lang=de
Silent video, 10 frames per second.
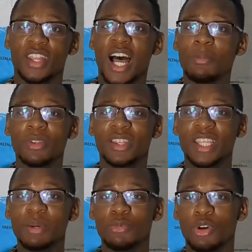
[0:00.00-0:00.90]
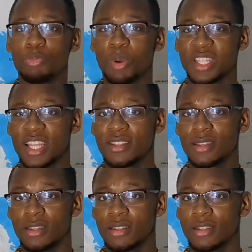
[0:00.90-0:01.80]
Namen, die immer noch
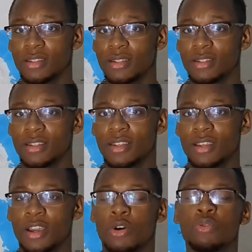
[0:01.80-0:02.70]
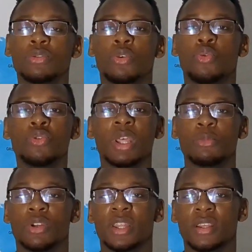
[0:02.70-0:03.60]
präsent sind. Und
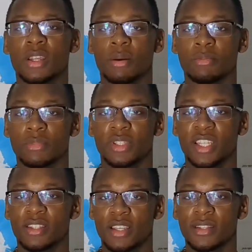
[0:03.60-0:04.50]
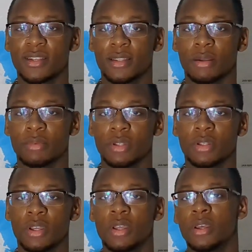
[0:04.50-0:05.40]
100 Millionen andere Namen, die ich jetzt nicht erzählt habe. Ne?
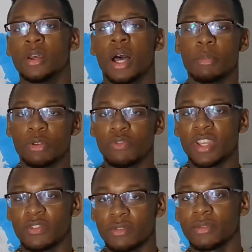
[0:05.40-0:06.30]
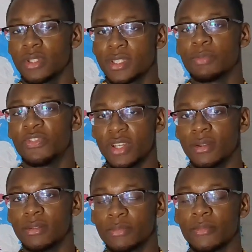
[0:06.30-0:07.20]
Aber du weißt, ne, es gibt
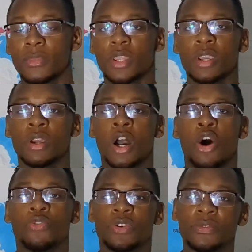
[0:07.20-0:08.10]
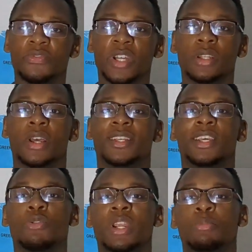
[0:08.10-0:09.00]
viele. Auf jeden Fall
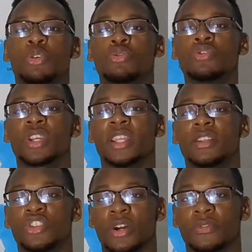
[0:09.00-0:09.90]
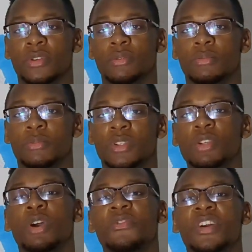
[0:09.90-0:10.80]
sei doch eine Persönlichkeit, die es schafft.
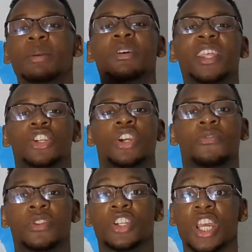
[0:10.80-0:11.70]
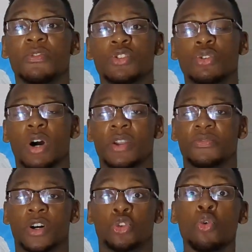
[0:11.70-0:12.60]
Sei doch einfach jemand, der es schafft. Schaff es doch
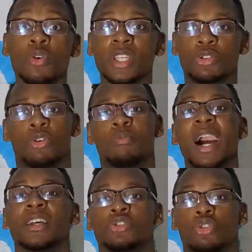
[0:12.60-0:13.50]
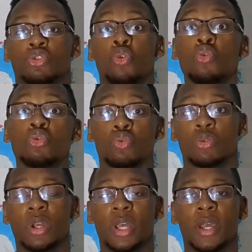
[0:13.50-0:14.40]
einfach. Tu es doch. Mach es doch. Tu.